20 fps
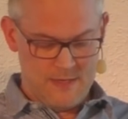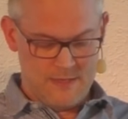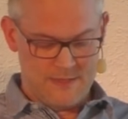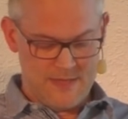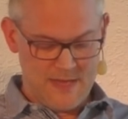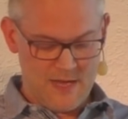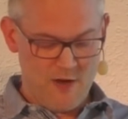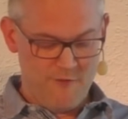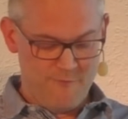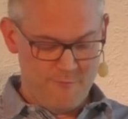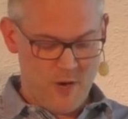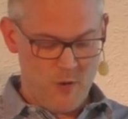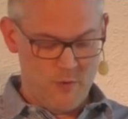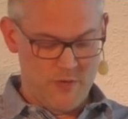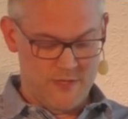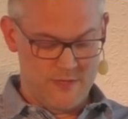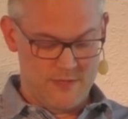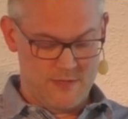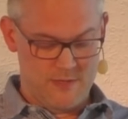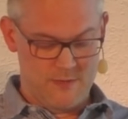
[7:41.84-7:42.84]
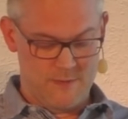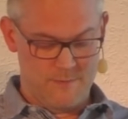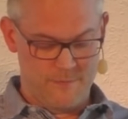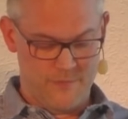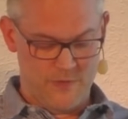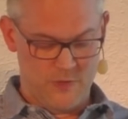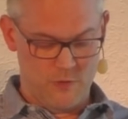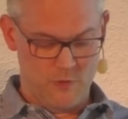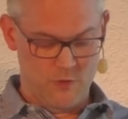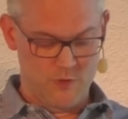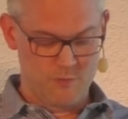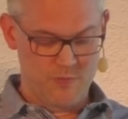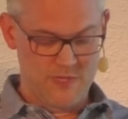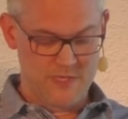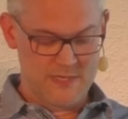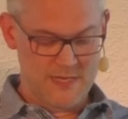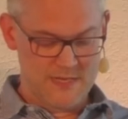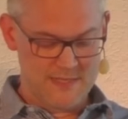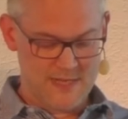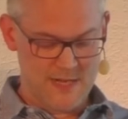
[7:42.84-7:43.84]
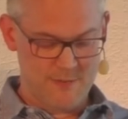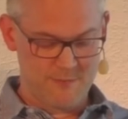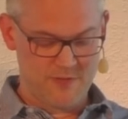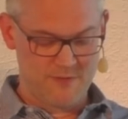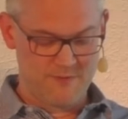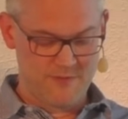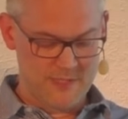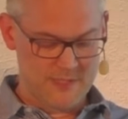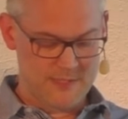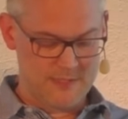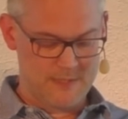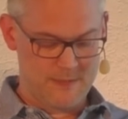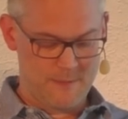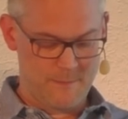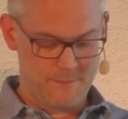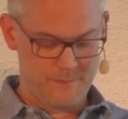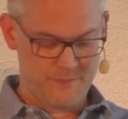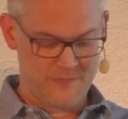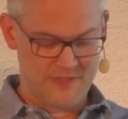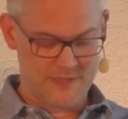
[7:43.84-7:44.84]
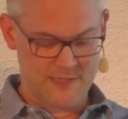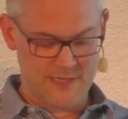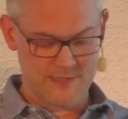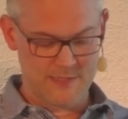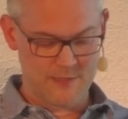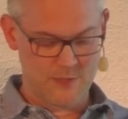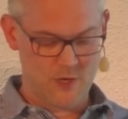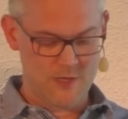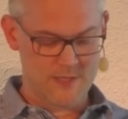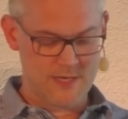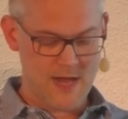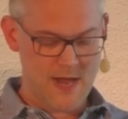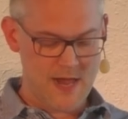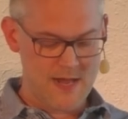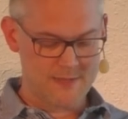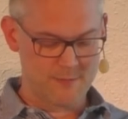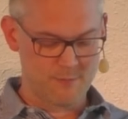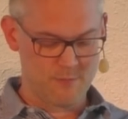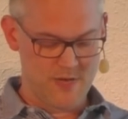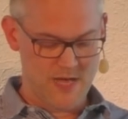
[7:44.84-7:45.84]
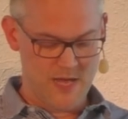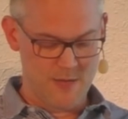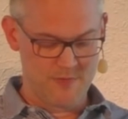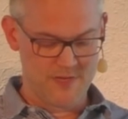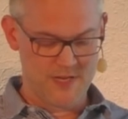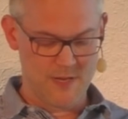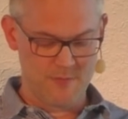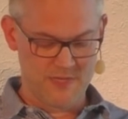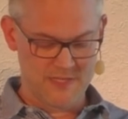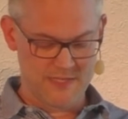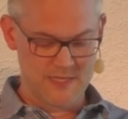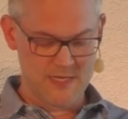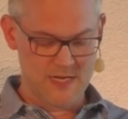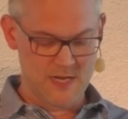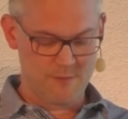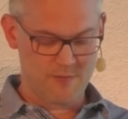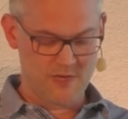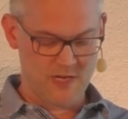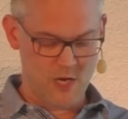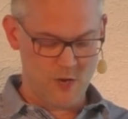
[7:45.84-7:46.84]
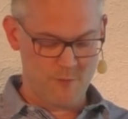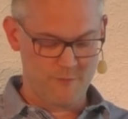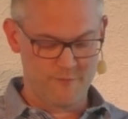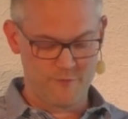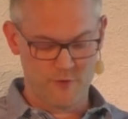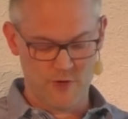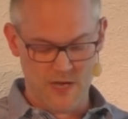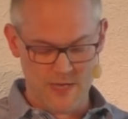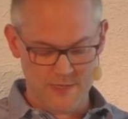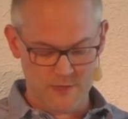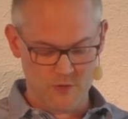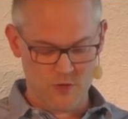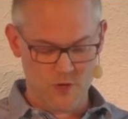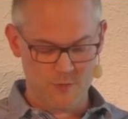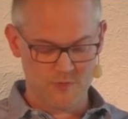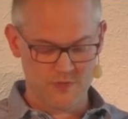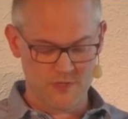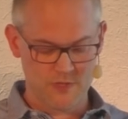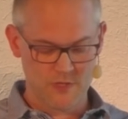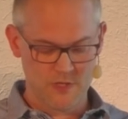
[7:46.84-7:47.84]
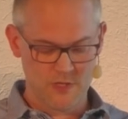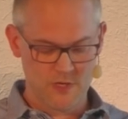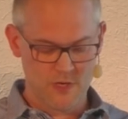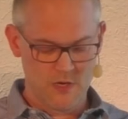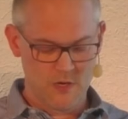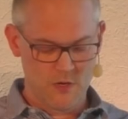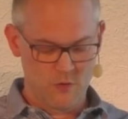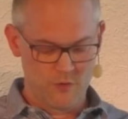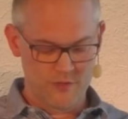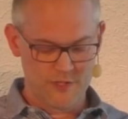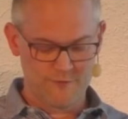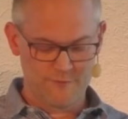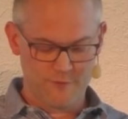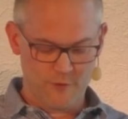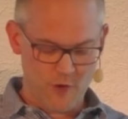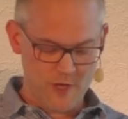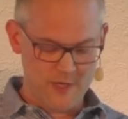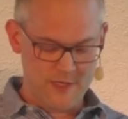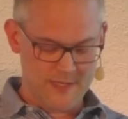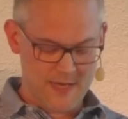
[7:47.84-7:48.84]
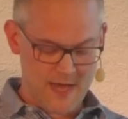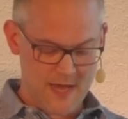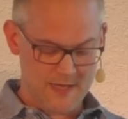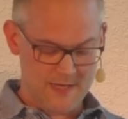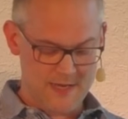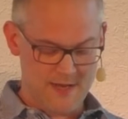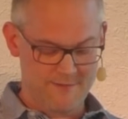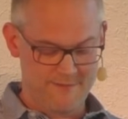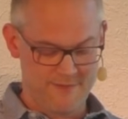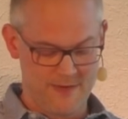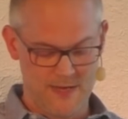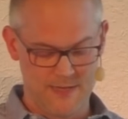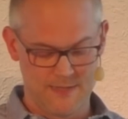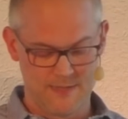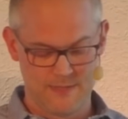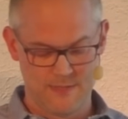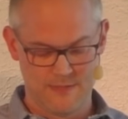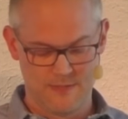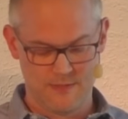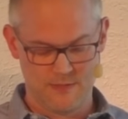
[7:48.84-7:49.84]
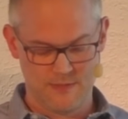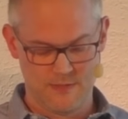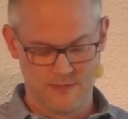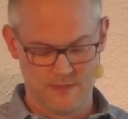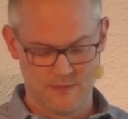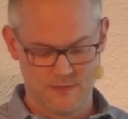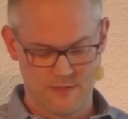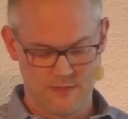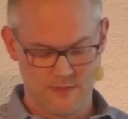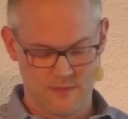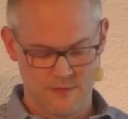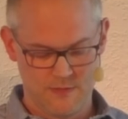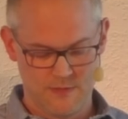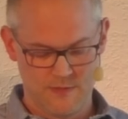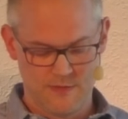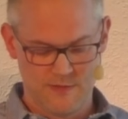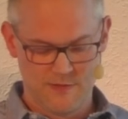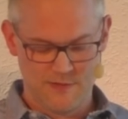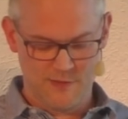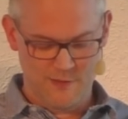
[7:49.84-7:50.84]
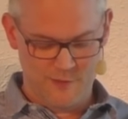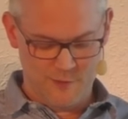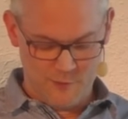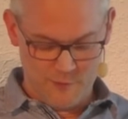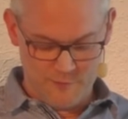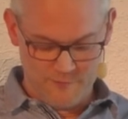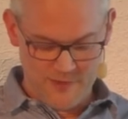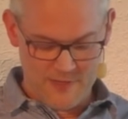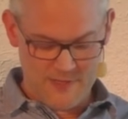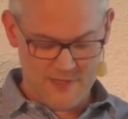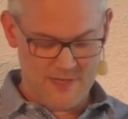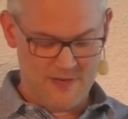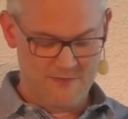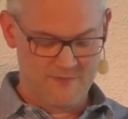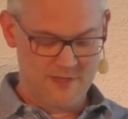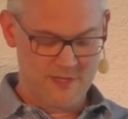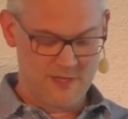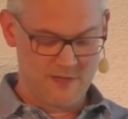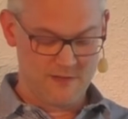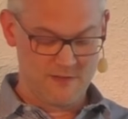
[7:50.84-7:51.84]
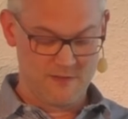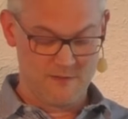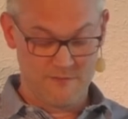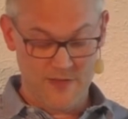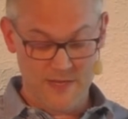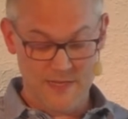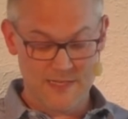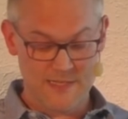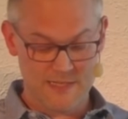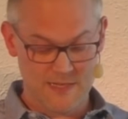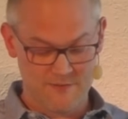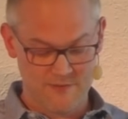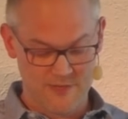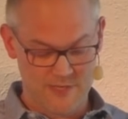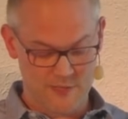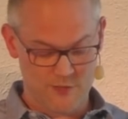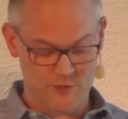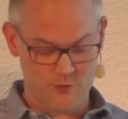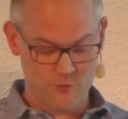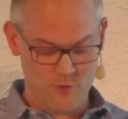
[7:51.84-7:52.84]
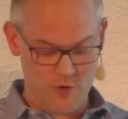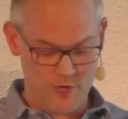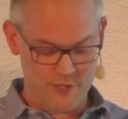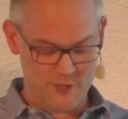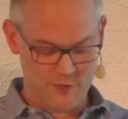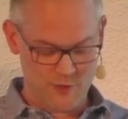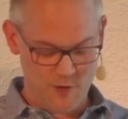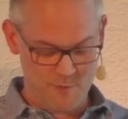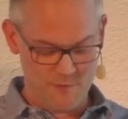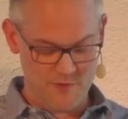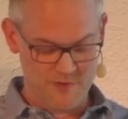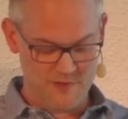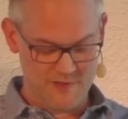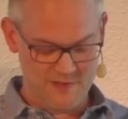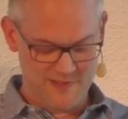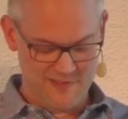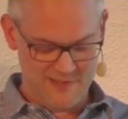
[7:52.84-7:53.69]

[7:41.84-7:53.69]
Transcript: Darauf baue ich und bin deshalb gewiss, dass ich euch erhalten bleibe, damit ihr im Glauben vorankommt und die Freude darin erfahrt. Und wenn ihr dann wieder, wenn ich dann wieder zu euch komme,